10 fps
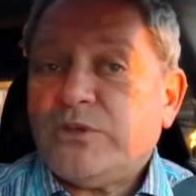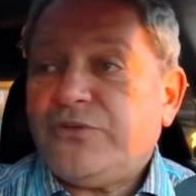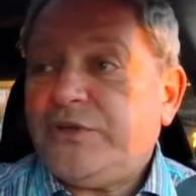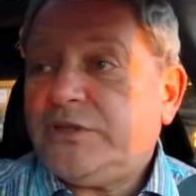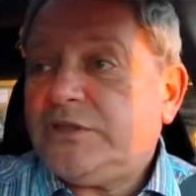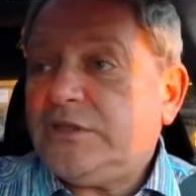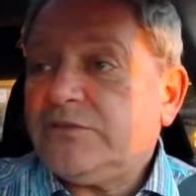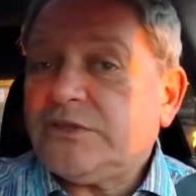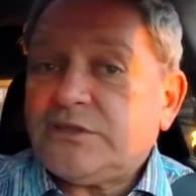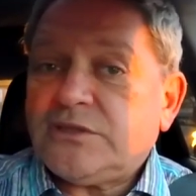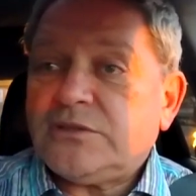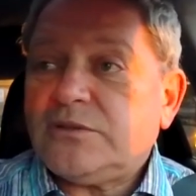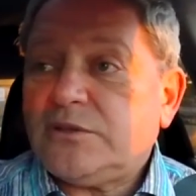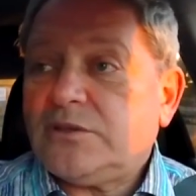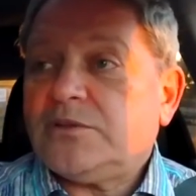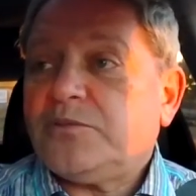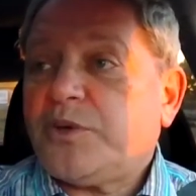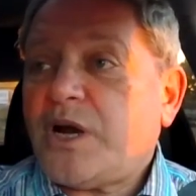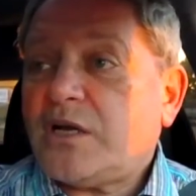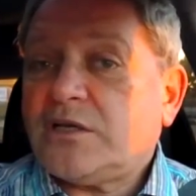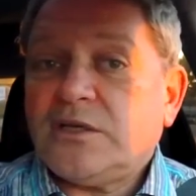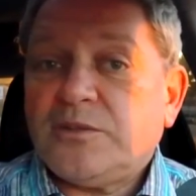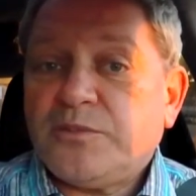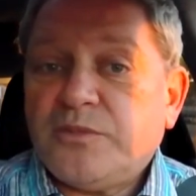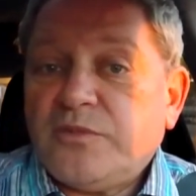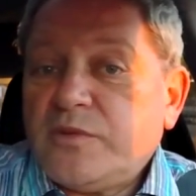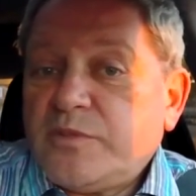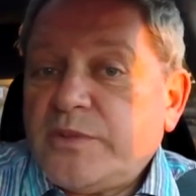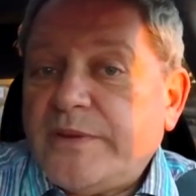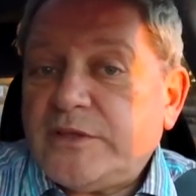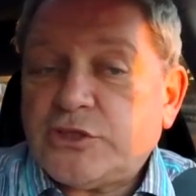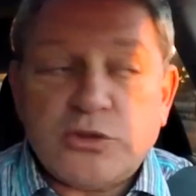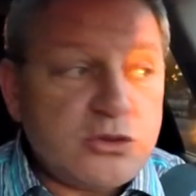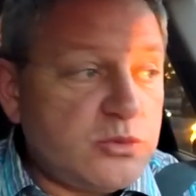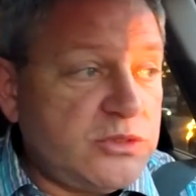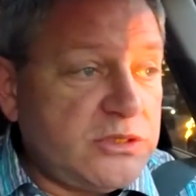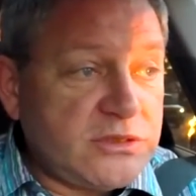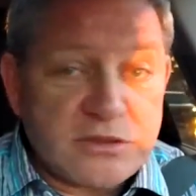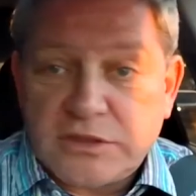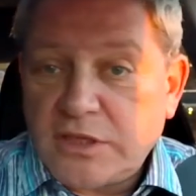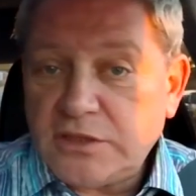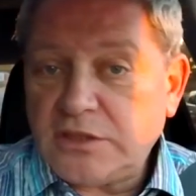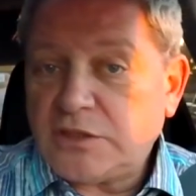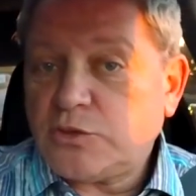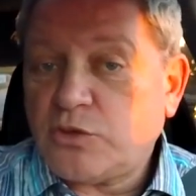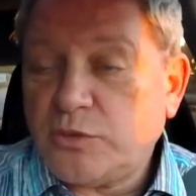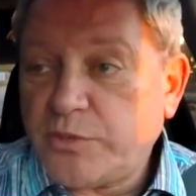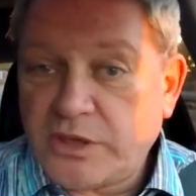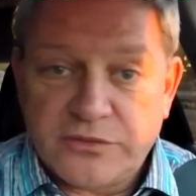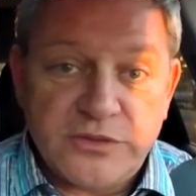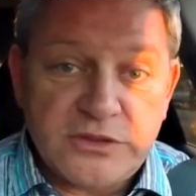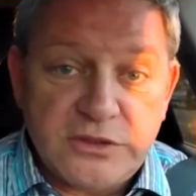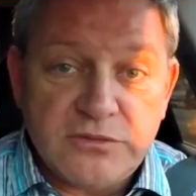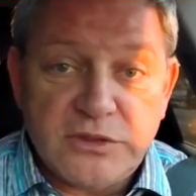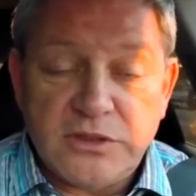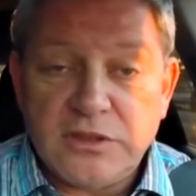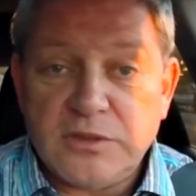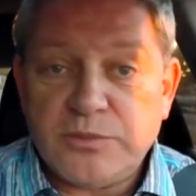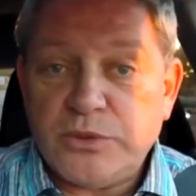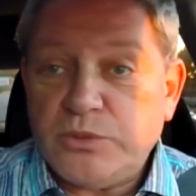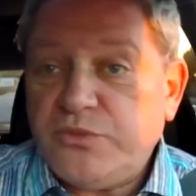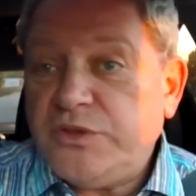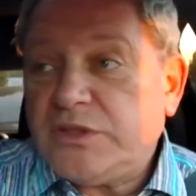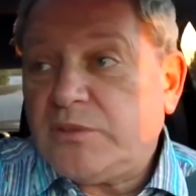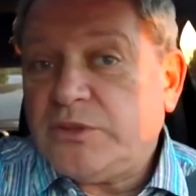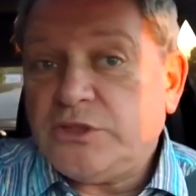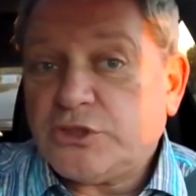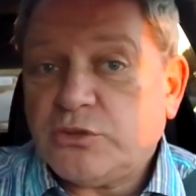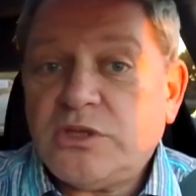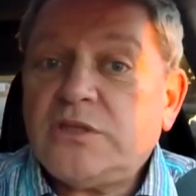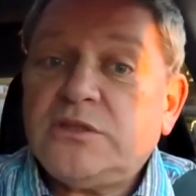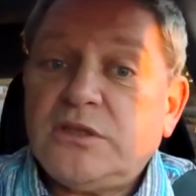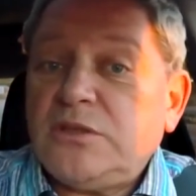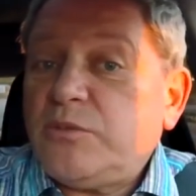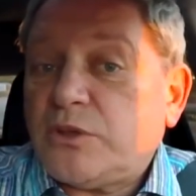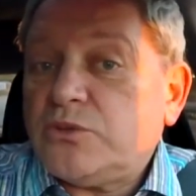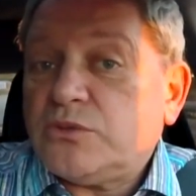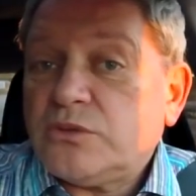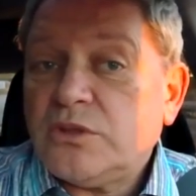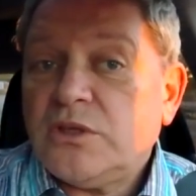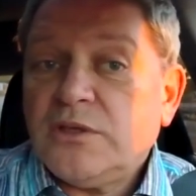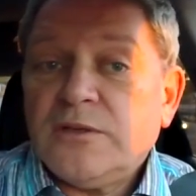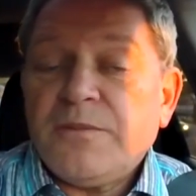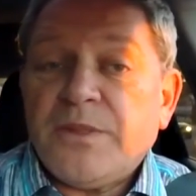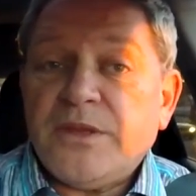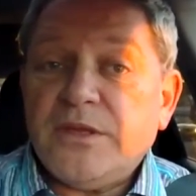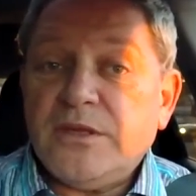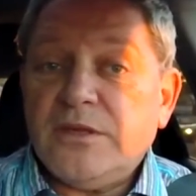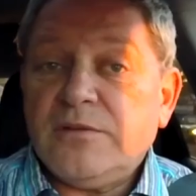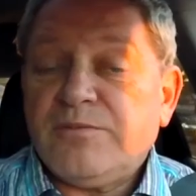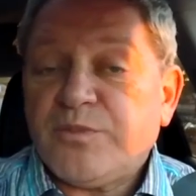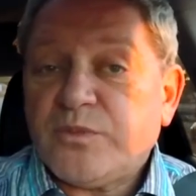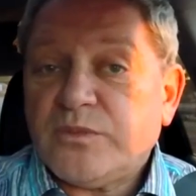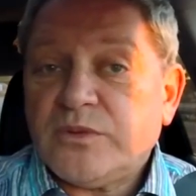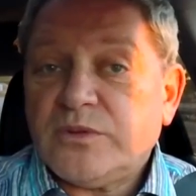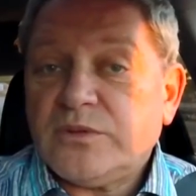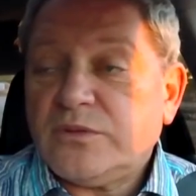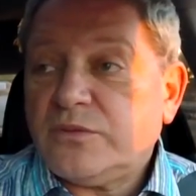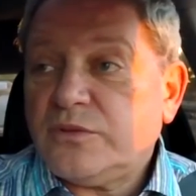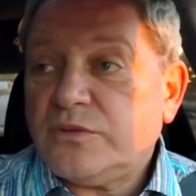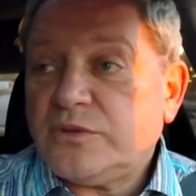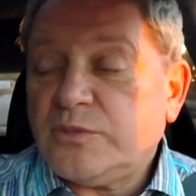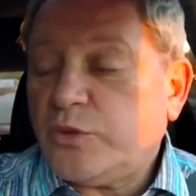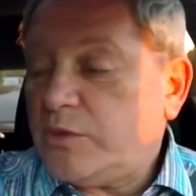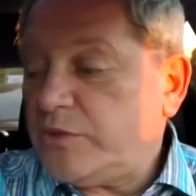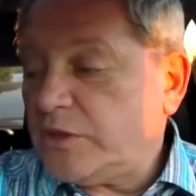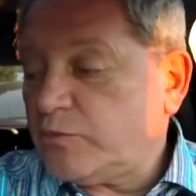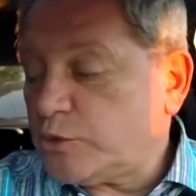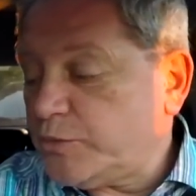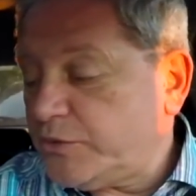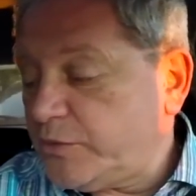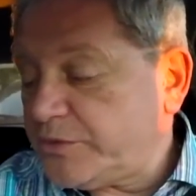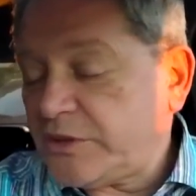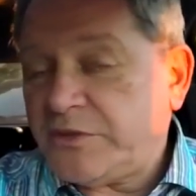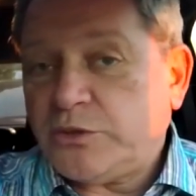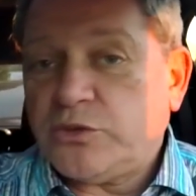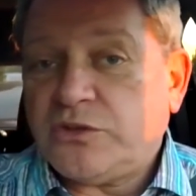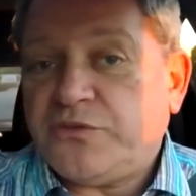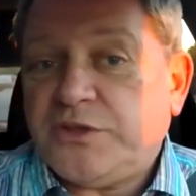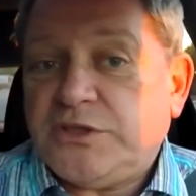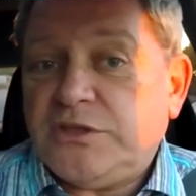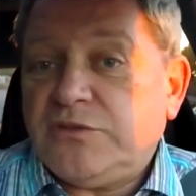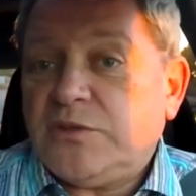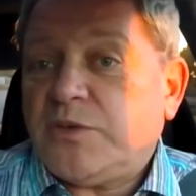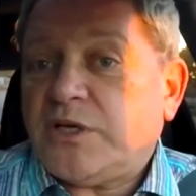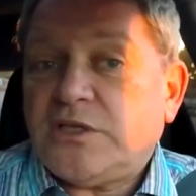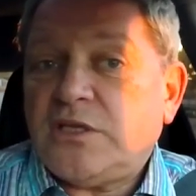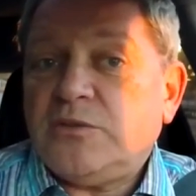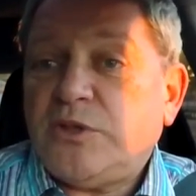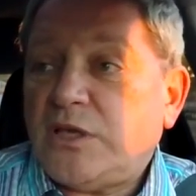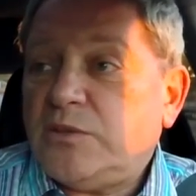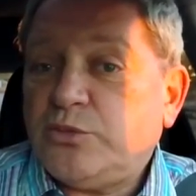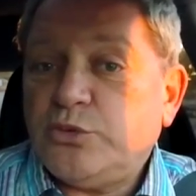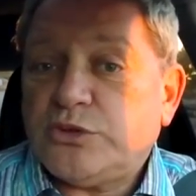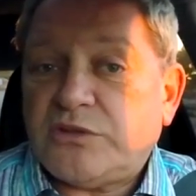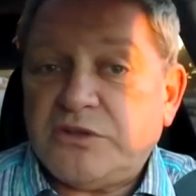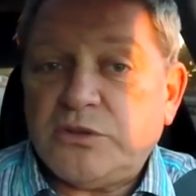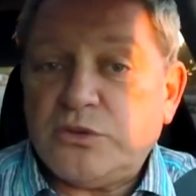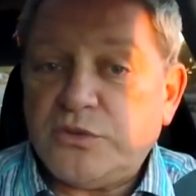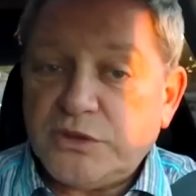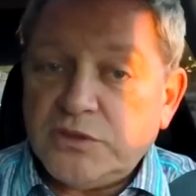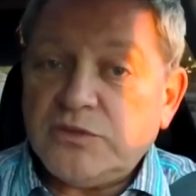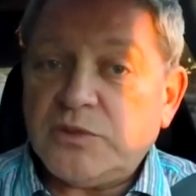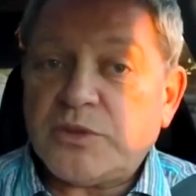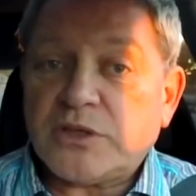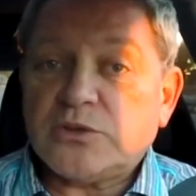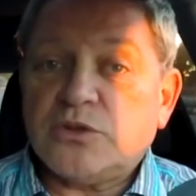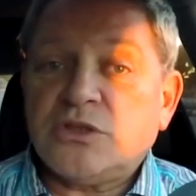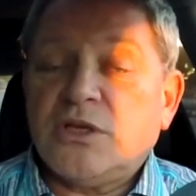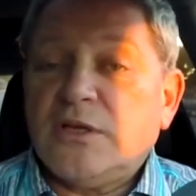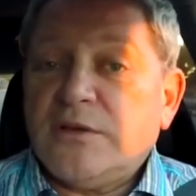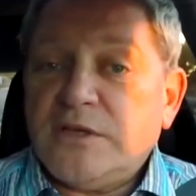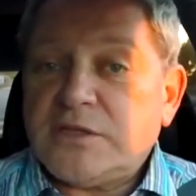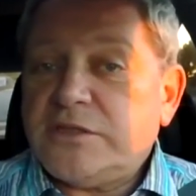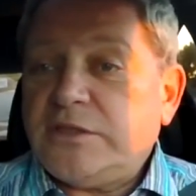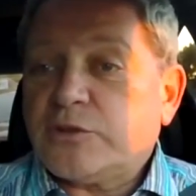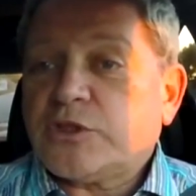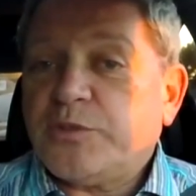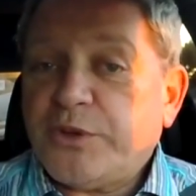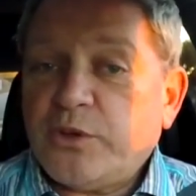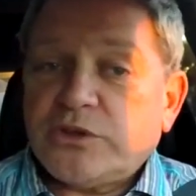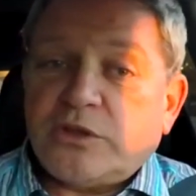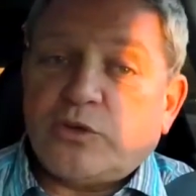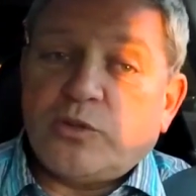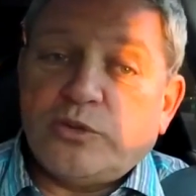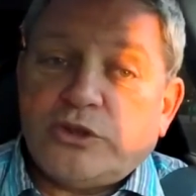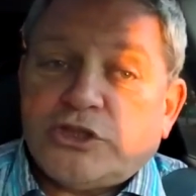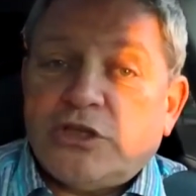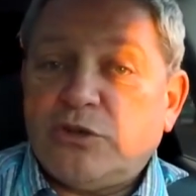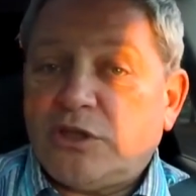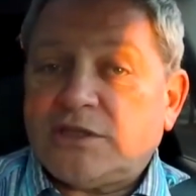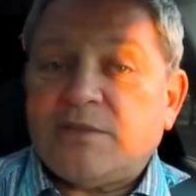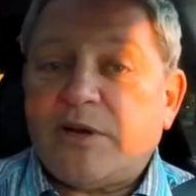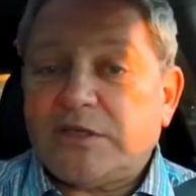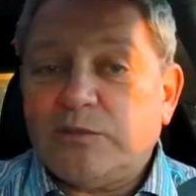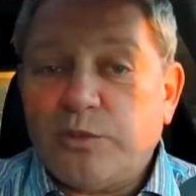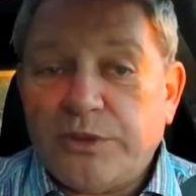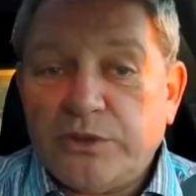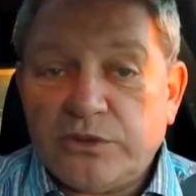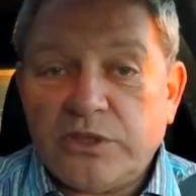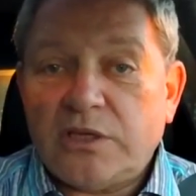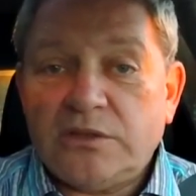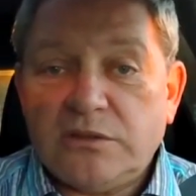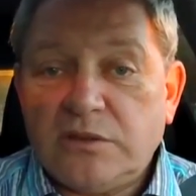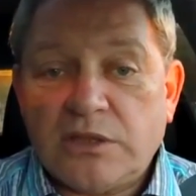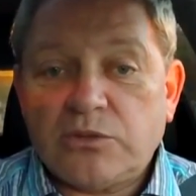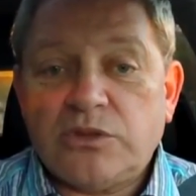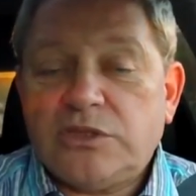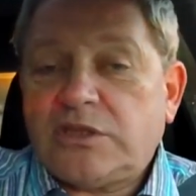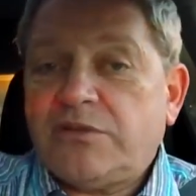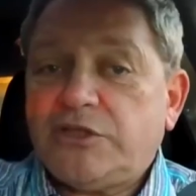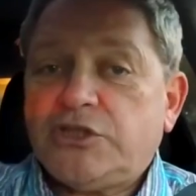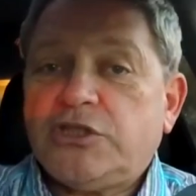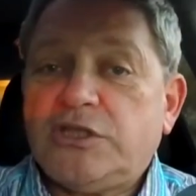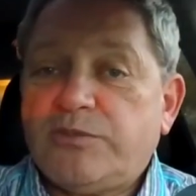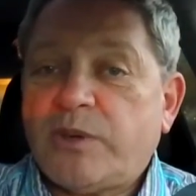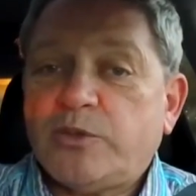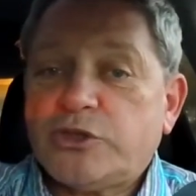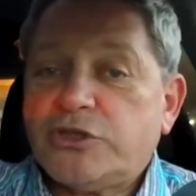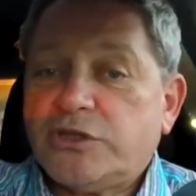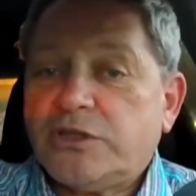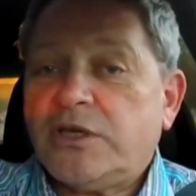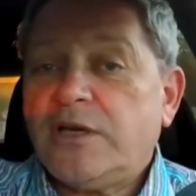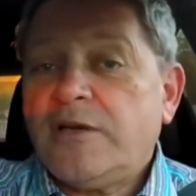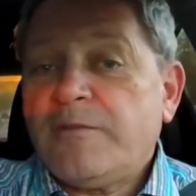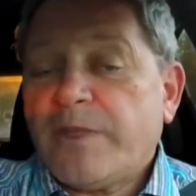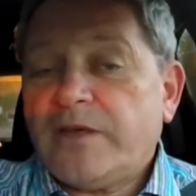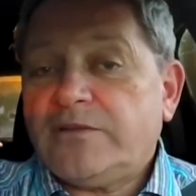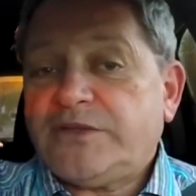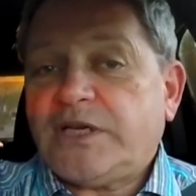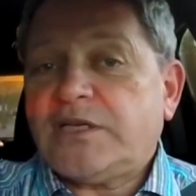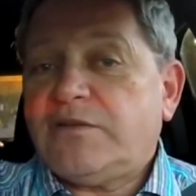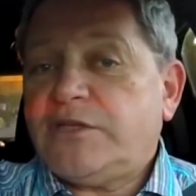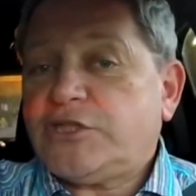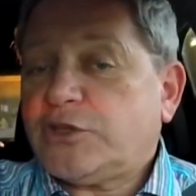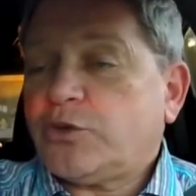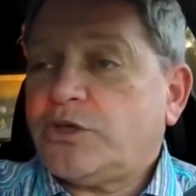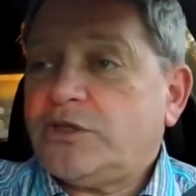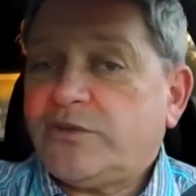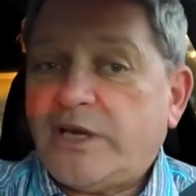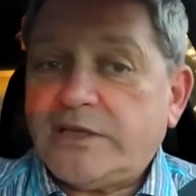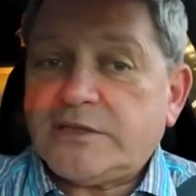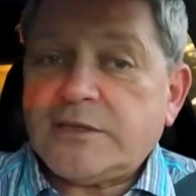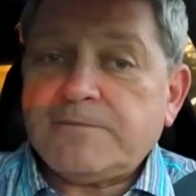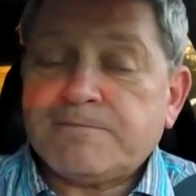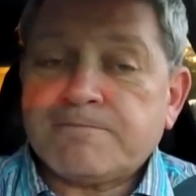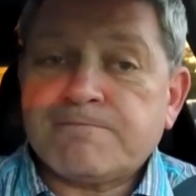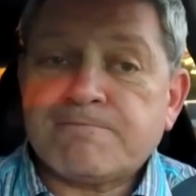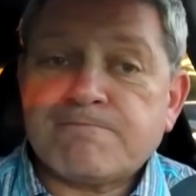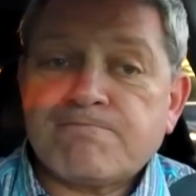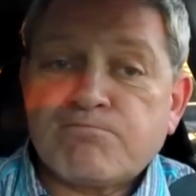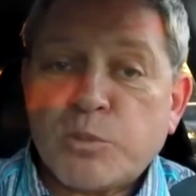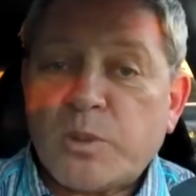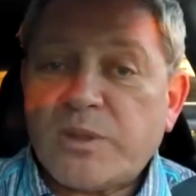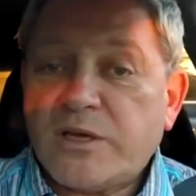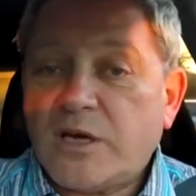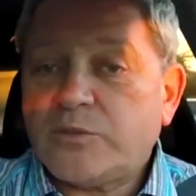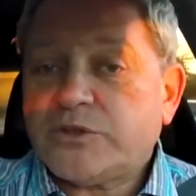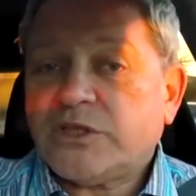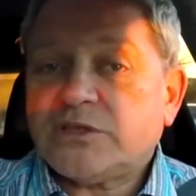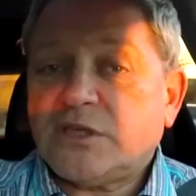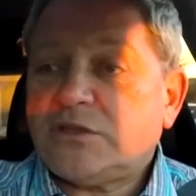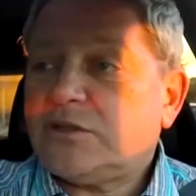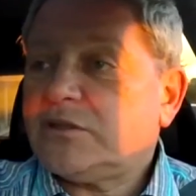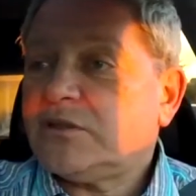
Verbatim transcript: фиктивность э, брака, вы понимаете, что судить со стороны, насколько брак фиктивный или по любви там или что, я, я не могу. И э, тем более мне говорят, может быть, вы посоветуете фиктивный брак. Я не, я не буду советовать фиктивный брак. То есть, если девушка придет к такому решению, она сама к нему придет. Я, я тут не советчик и не помощник. И э, всякая вещь, которая является, э, как бы сказать,